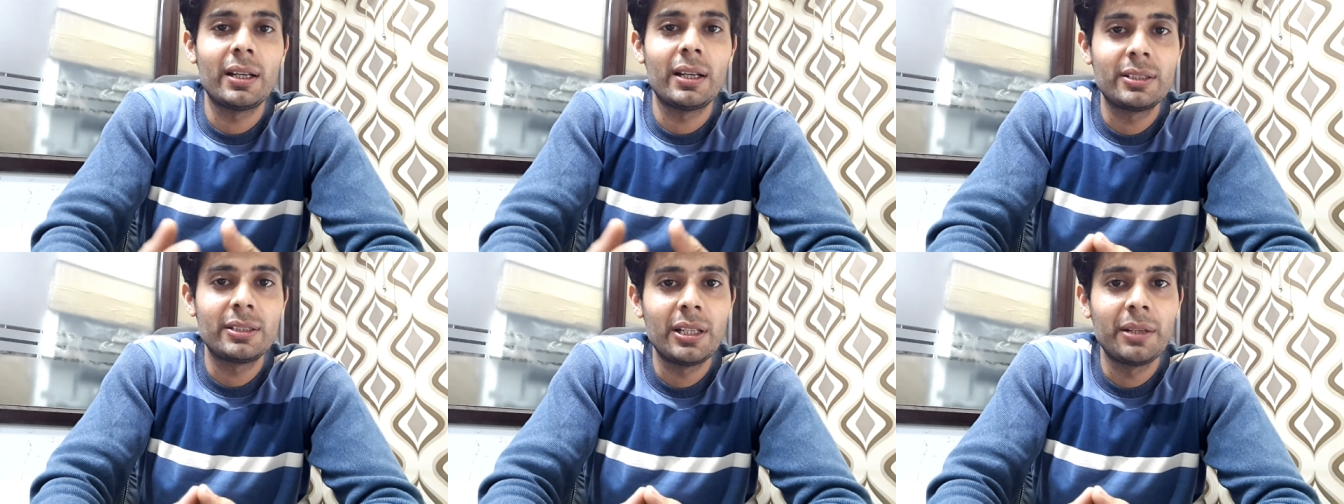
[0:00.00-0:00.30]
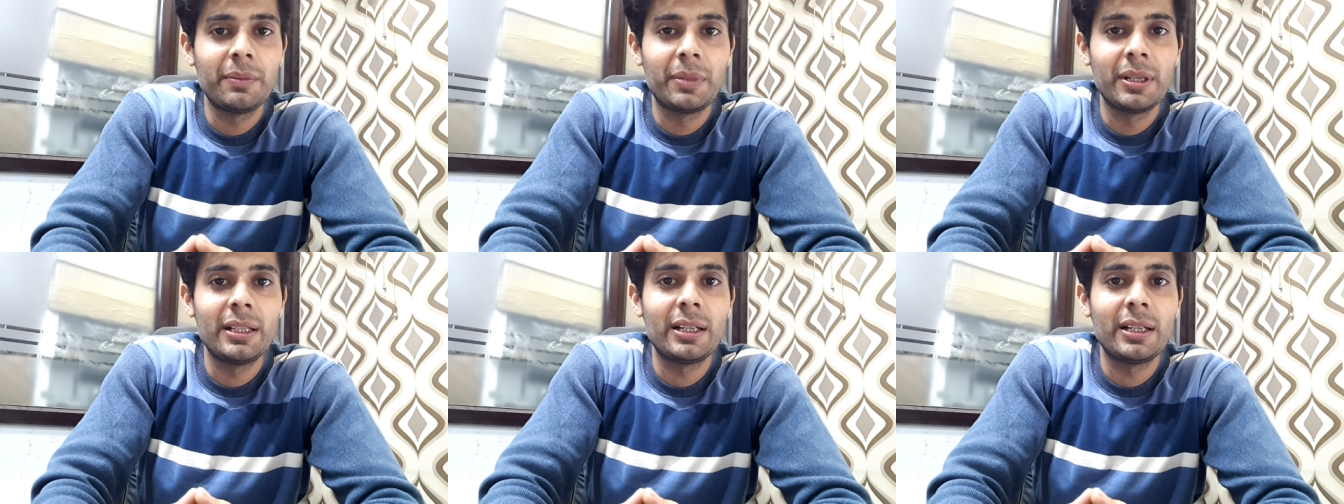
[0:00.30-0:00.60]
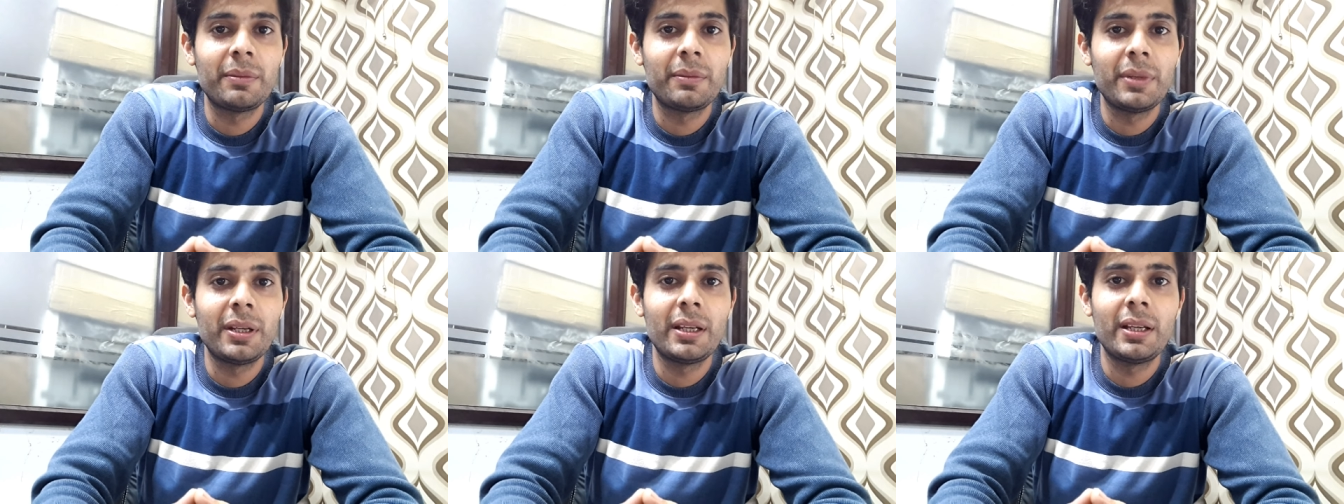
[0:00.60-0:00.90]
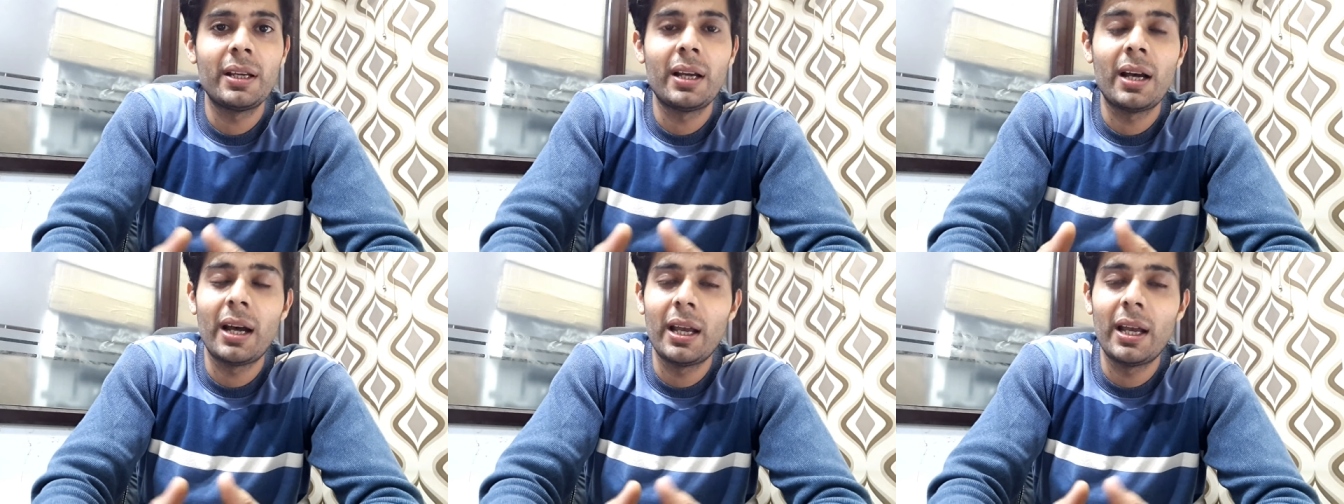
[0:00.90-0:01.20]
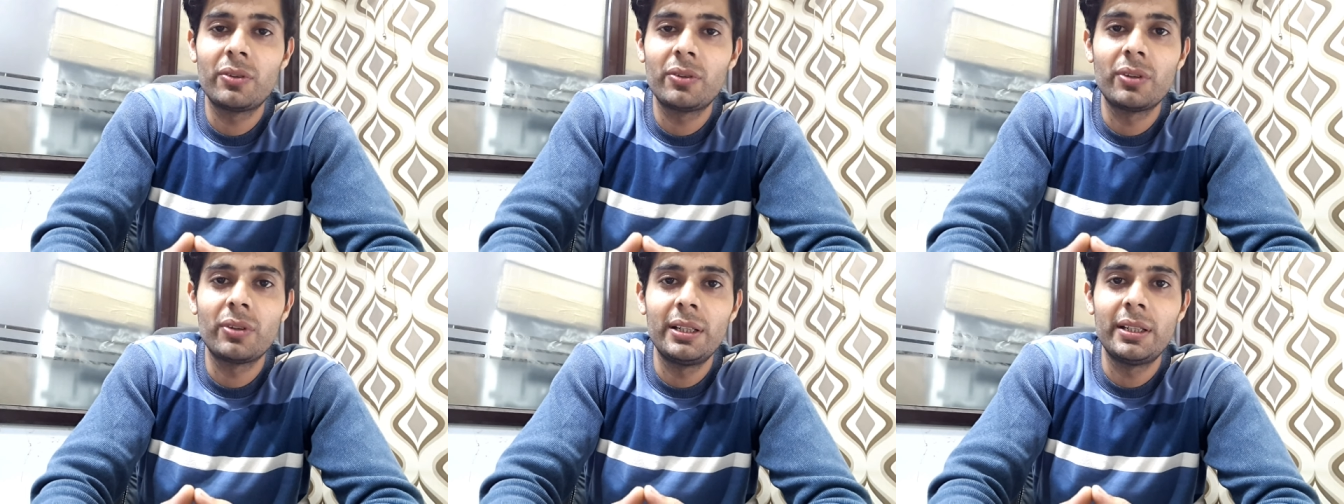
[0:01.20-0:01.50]
अच्छे बजट में
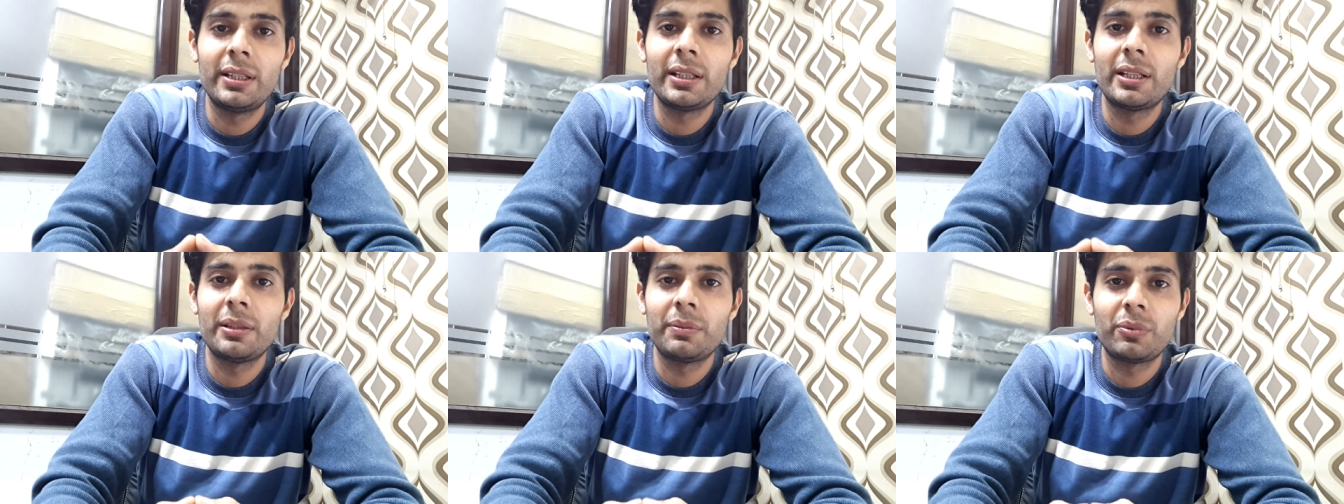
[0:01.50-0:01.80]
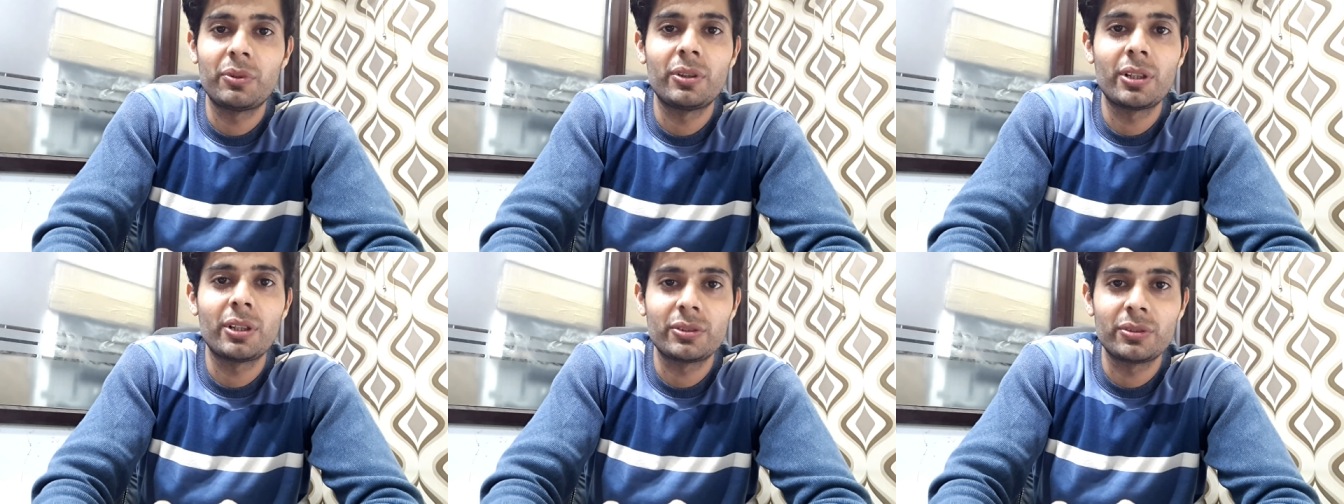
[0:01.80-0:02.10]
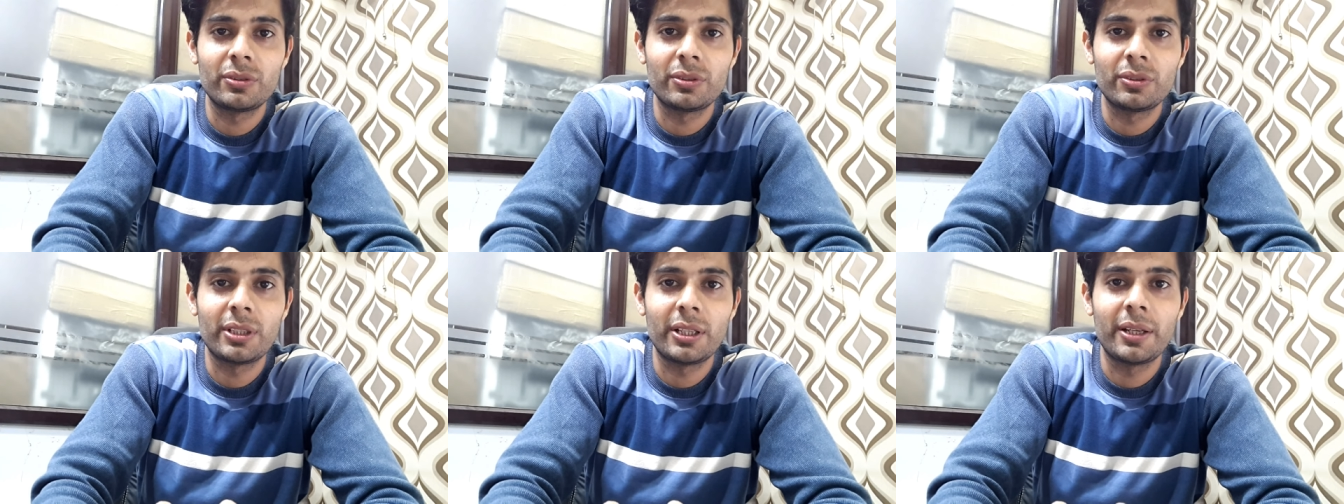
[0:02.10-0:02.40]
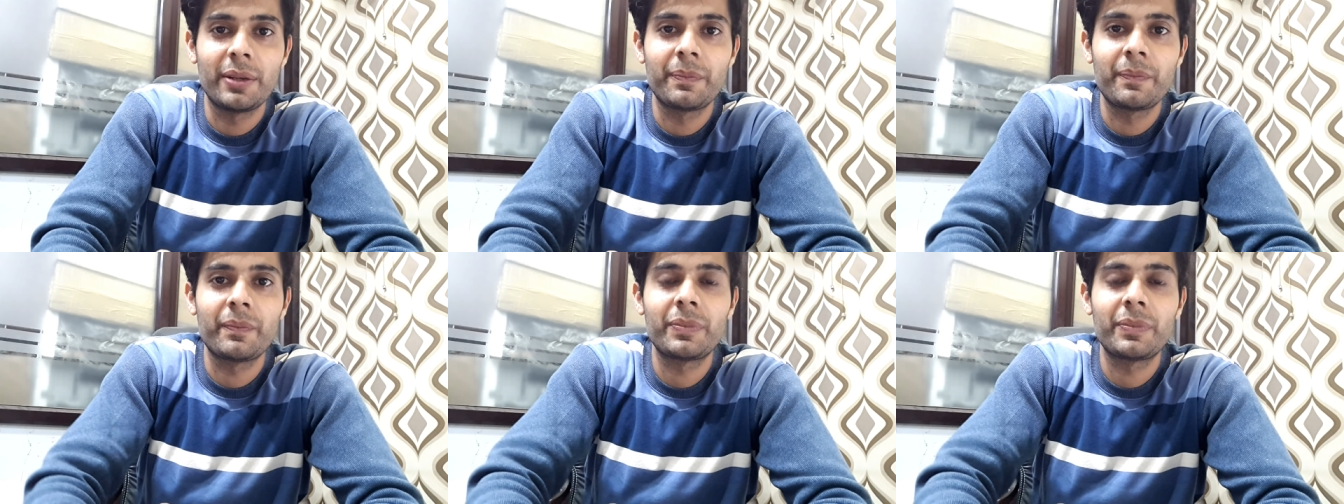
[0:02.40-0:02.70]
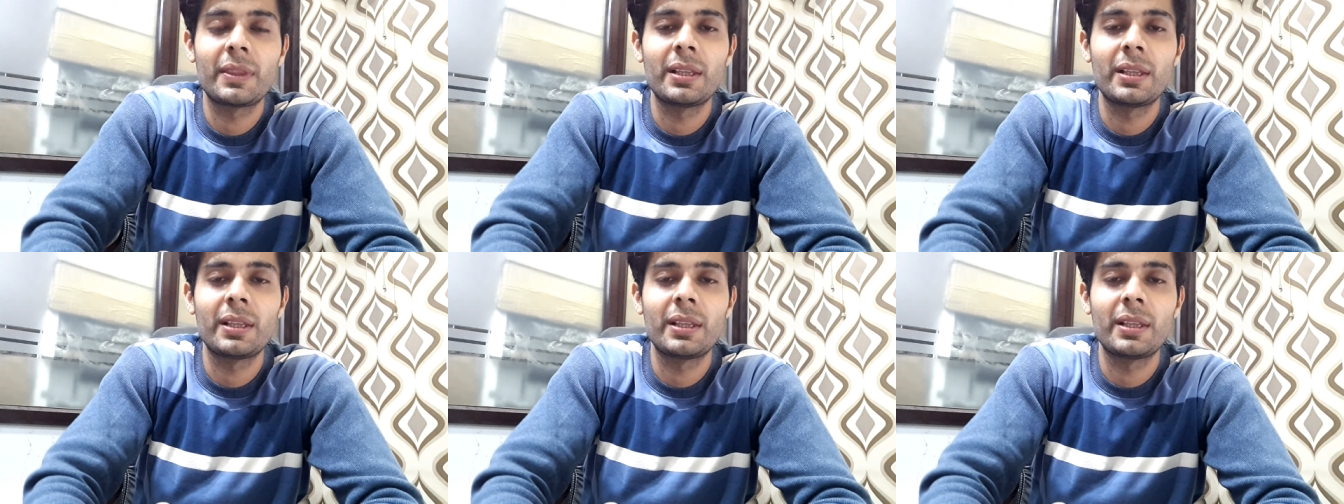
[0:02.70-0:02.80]
हाई क्वालिटी के प्रोडक्ट्स होते हैं